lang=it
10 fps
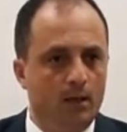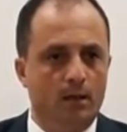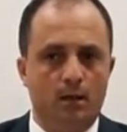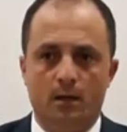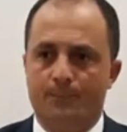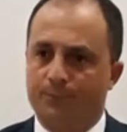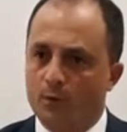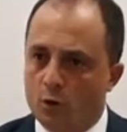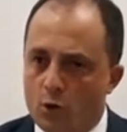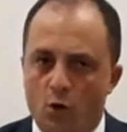eh,
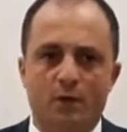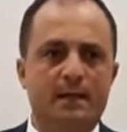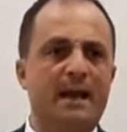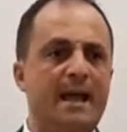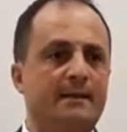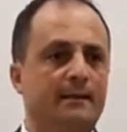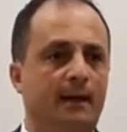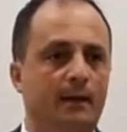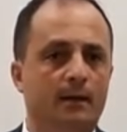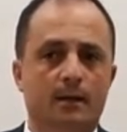
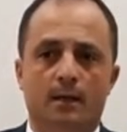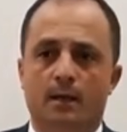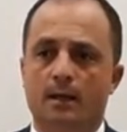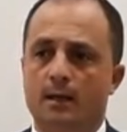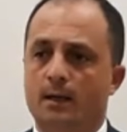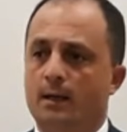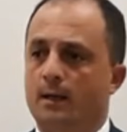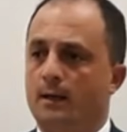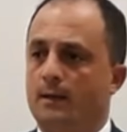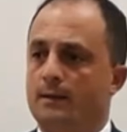concreta,
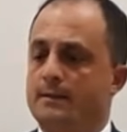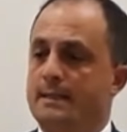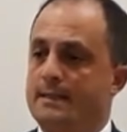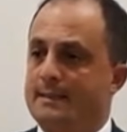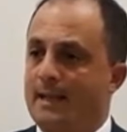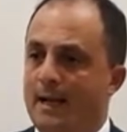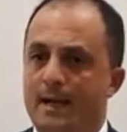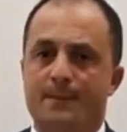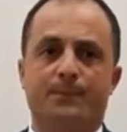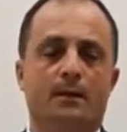eh, si
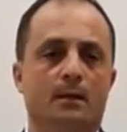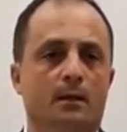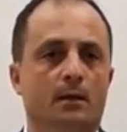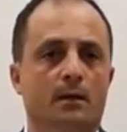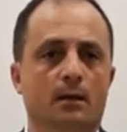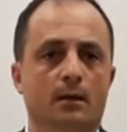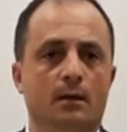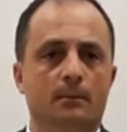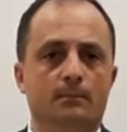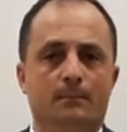sta
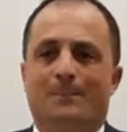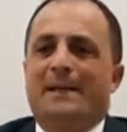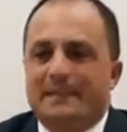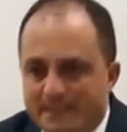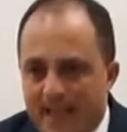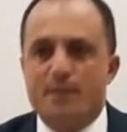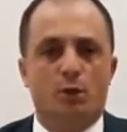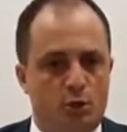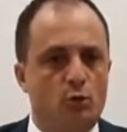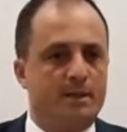ehm, prendendo
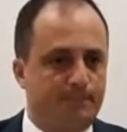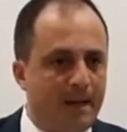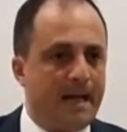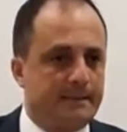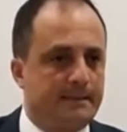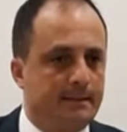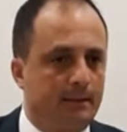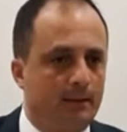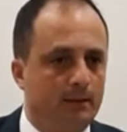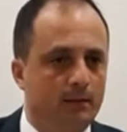i suoi spazi,